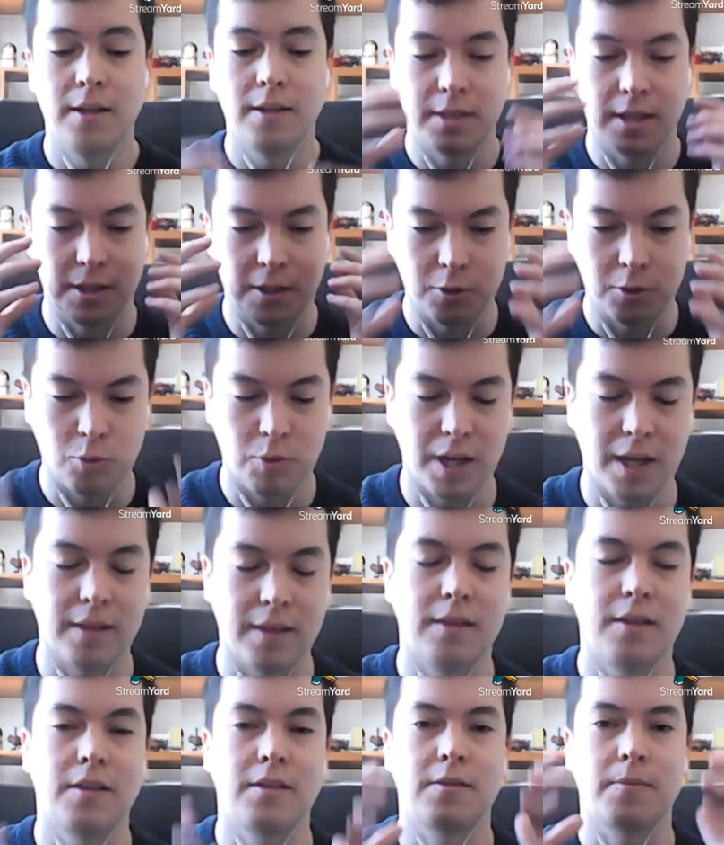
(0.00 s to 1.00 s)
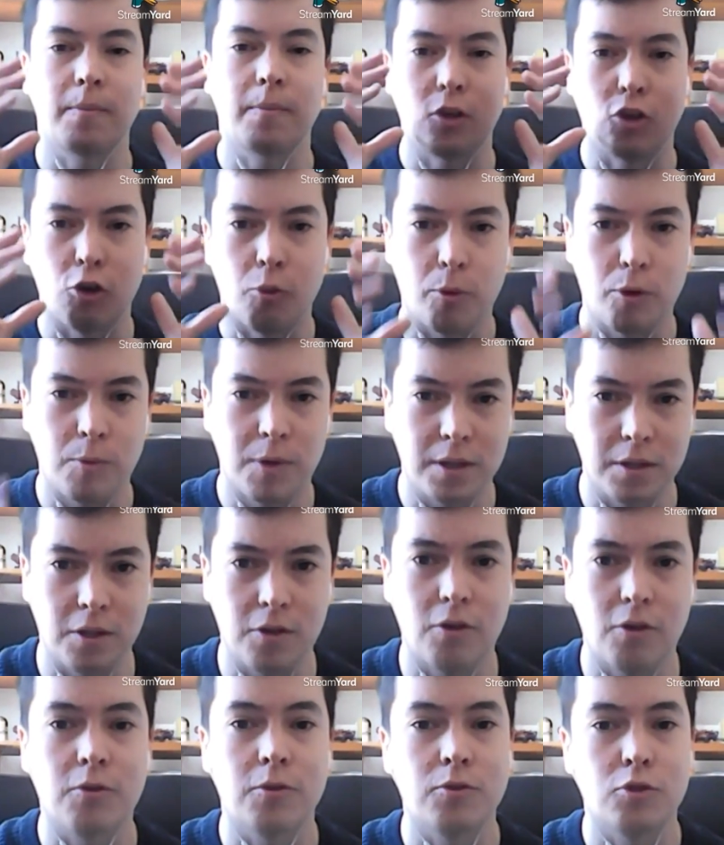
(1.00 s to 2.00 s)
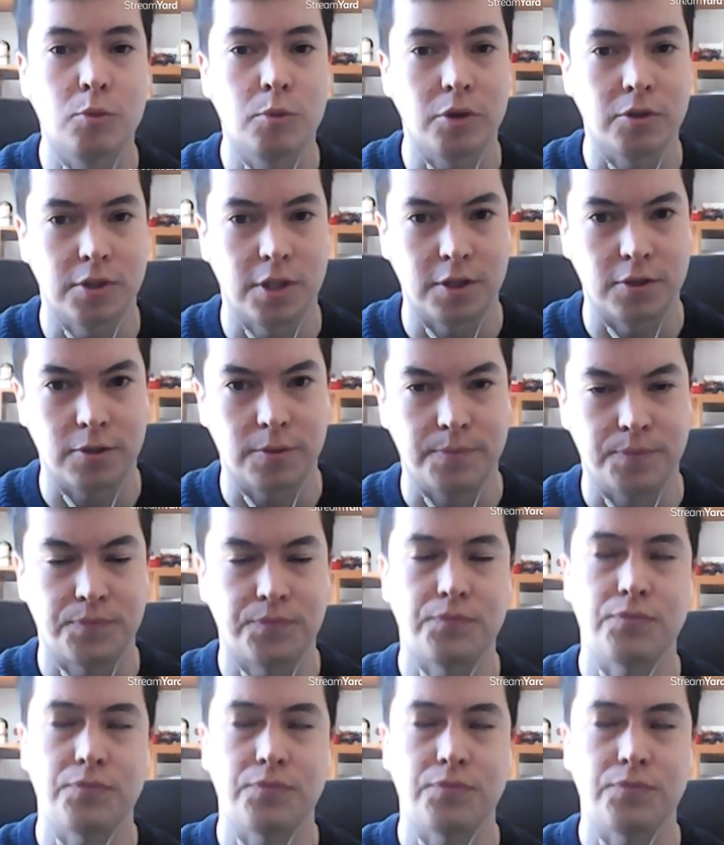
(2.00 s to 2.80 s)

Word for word: sean estudiantes comprometidos con su proceso.